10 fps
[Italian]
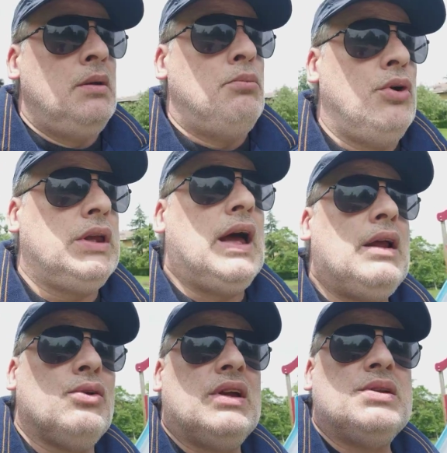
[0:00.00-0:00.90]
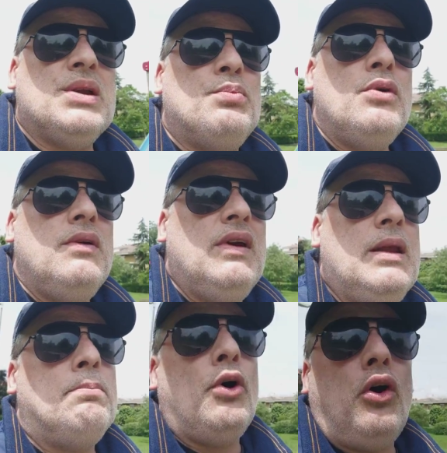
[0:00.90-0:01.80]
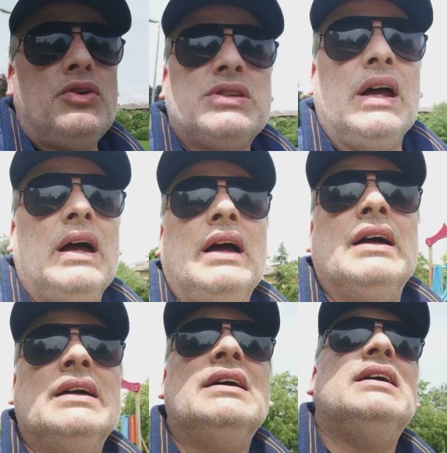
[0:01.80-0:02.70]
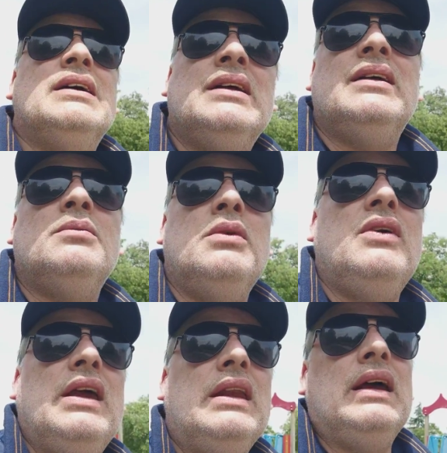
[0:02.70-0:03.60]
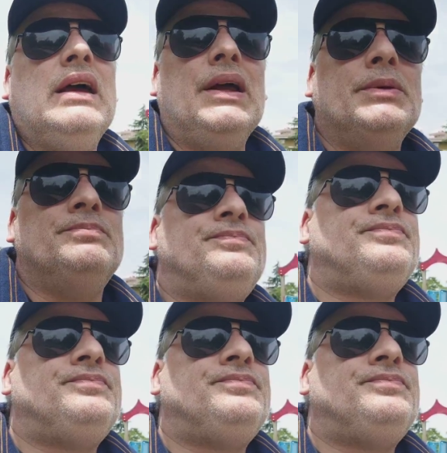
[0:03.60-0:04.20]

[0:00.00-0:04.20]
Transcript: Poi è chiaro che se poi mi viene posta, mi viene